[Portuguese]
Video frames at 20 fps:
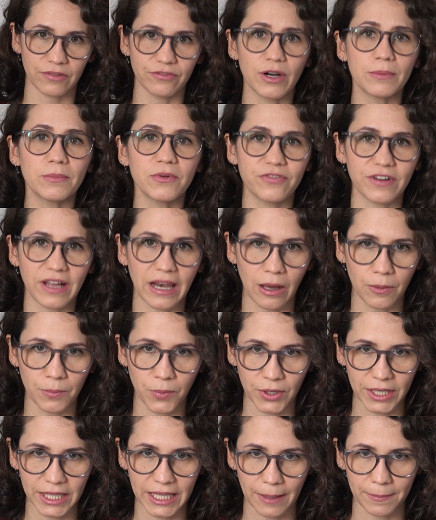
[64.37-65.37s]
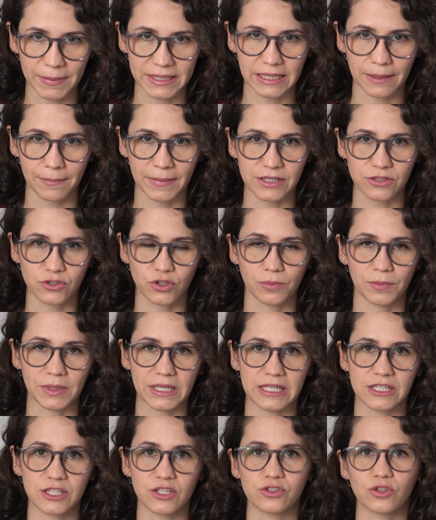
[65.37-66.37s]
Vamos falar um pouquinho abertamente sobre
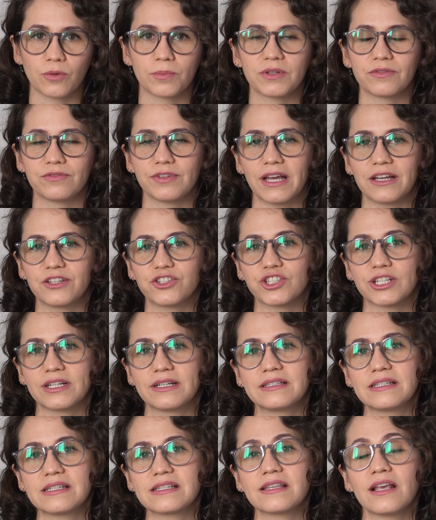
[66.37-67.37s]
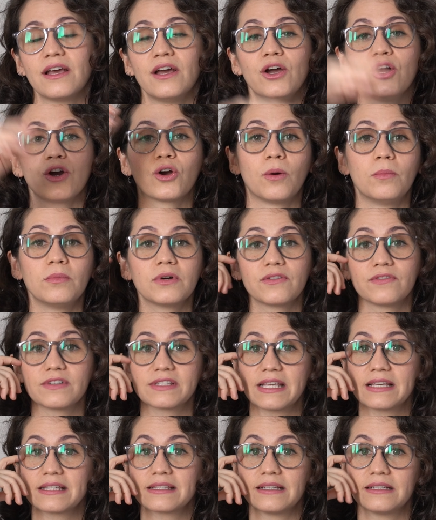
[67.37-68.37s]
isso, sobre viajantes, como que
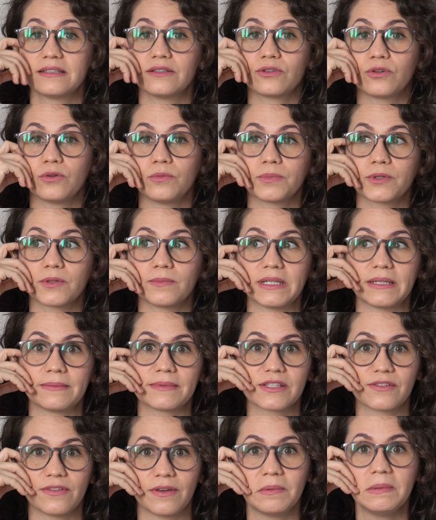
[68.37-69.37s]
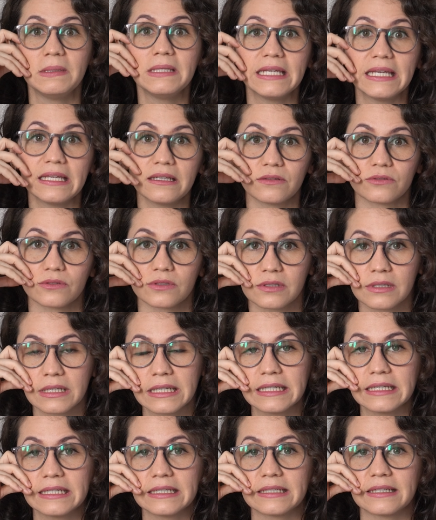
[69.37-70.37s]
vocês lidam com problemas femininos.
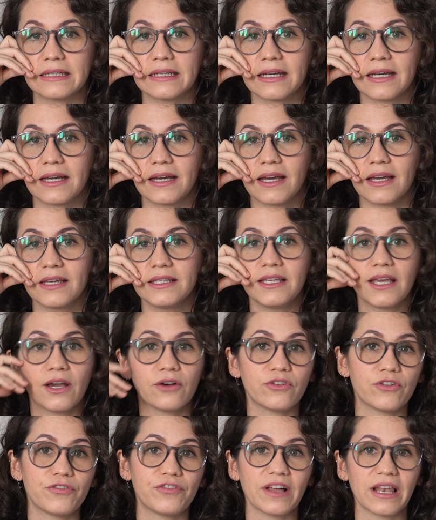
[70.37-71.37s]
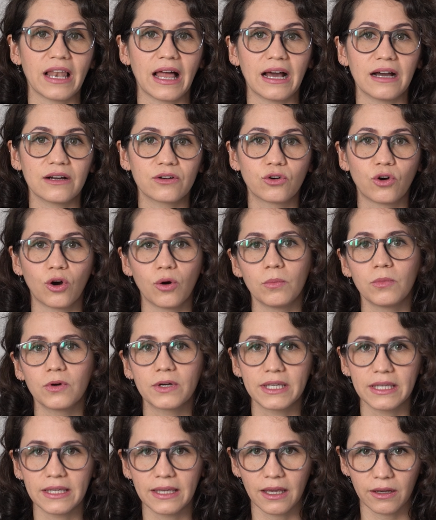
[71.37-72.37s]
É, e eu vou falar como
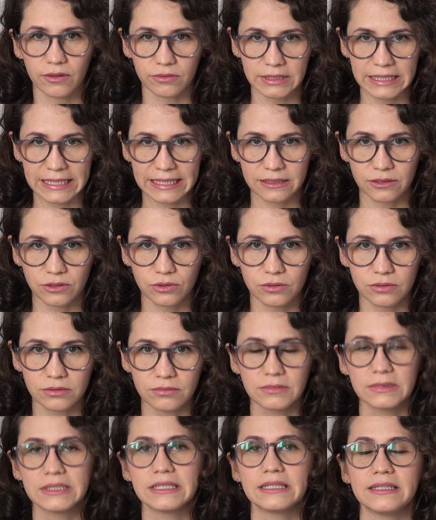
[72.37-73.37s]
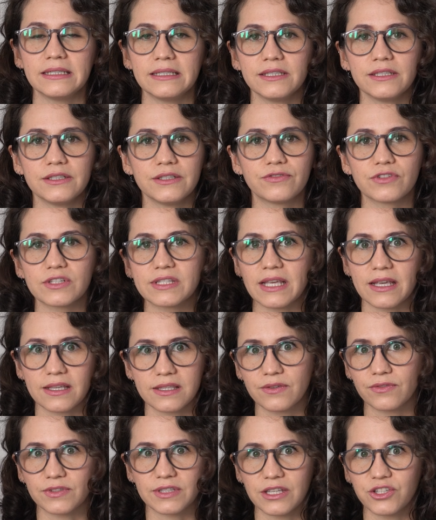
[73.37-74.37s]
que eu lido e vocês,
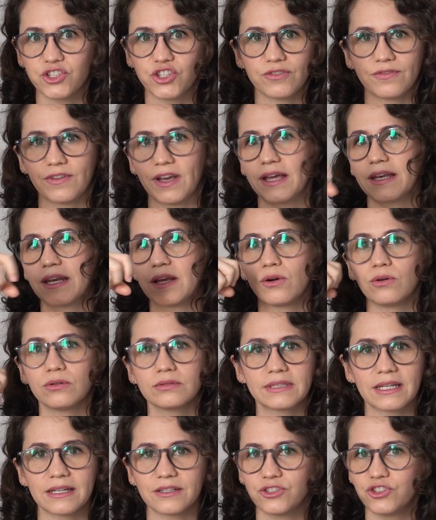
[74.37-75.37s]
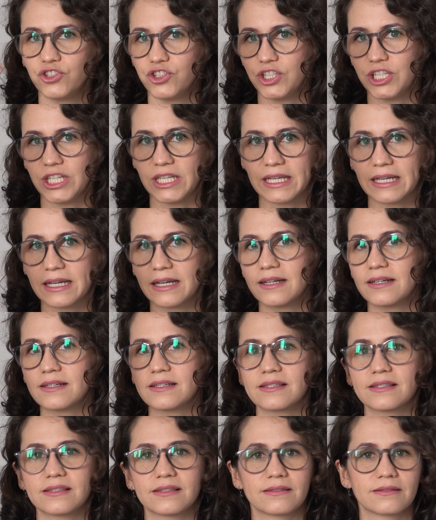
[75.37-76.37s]
se vocês tiverem outras
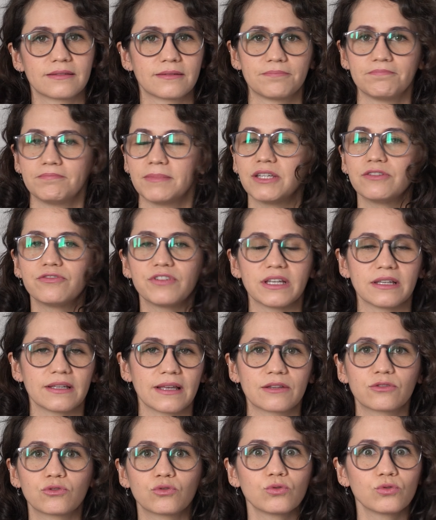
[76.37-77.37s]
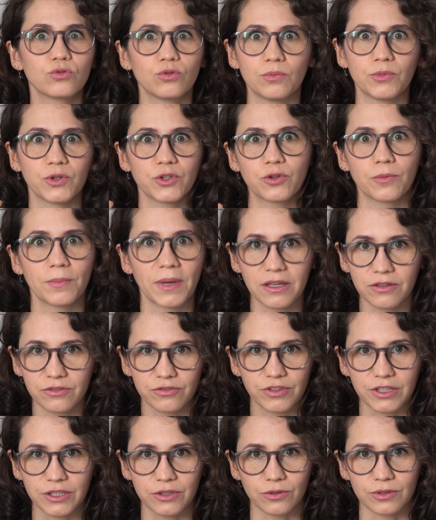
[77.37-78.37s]
dicas, enfim, é tudo muito
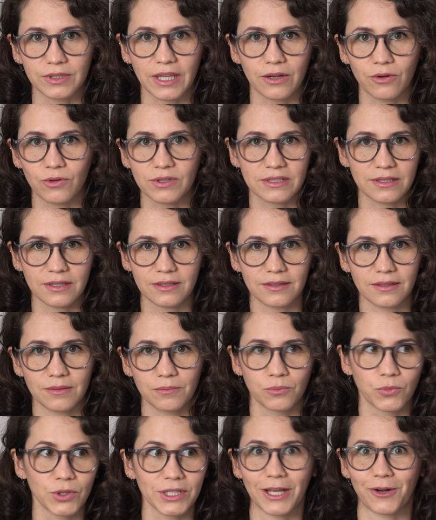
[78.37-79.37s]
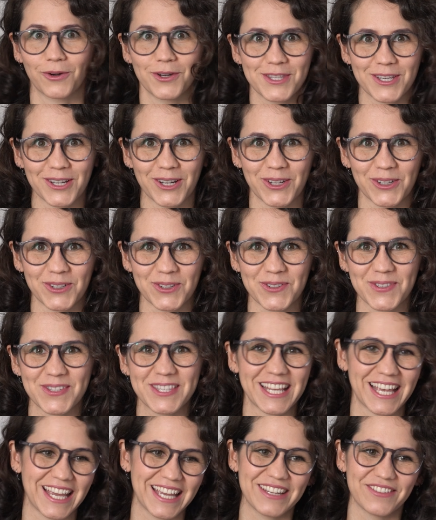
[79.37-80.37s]
bem-vindo. Tem coisa, muita coisa que eu não
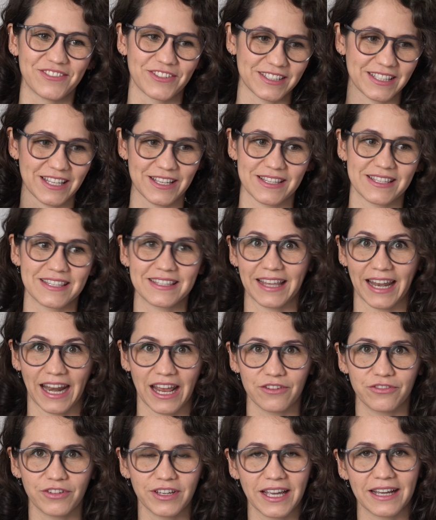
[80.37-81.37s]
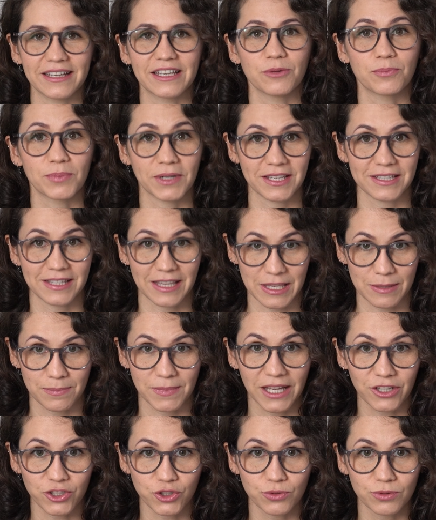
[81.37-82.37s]
sei, vocês escrevem aqui porque vocês
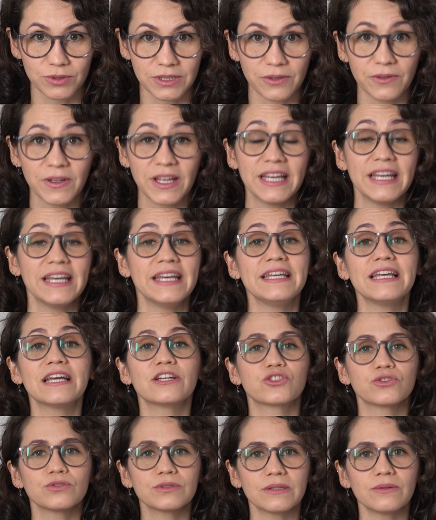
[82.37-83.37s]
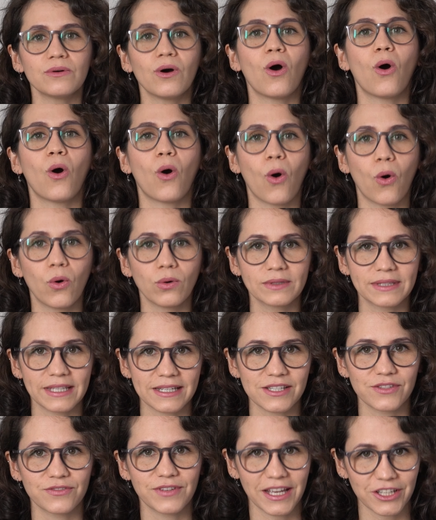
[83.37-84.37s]
me ajudam e ajudam
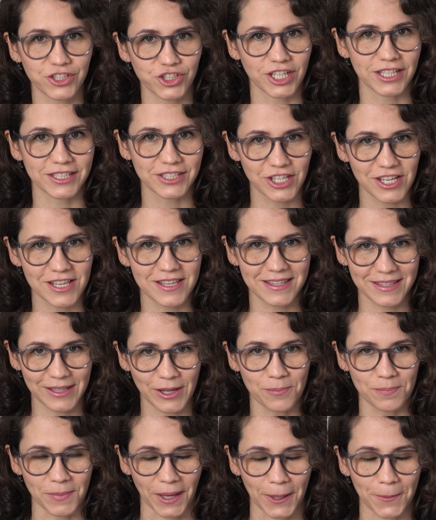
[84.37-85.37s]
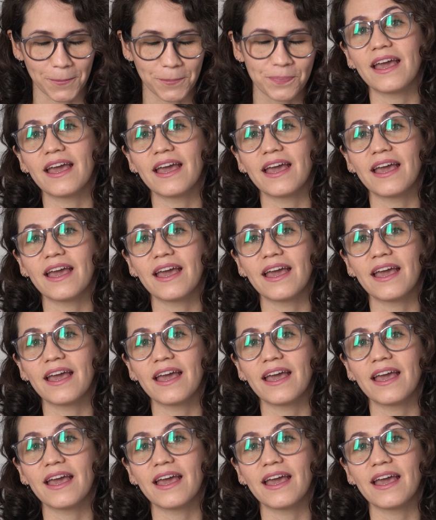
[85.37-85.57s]
outras viajantes também.